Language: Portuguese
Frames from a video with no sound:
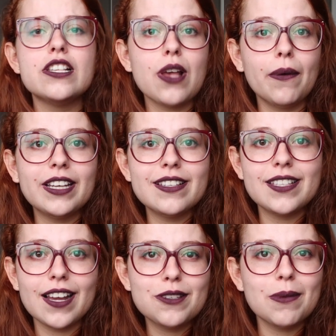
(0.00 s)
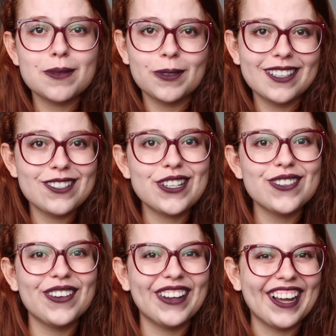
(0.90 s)
Sou iniciante, mas muita
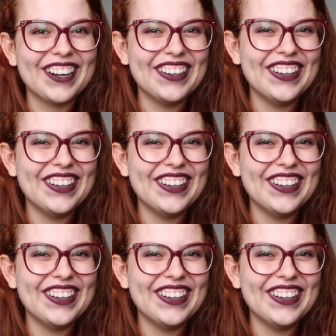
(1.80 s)
gente vem falar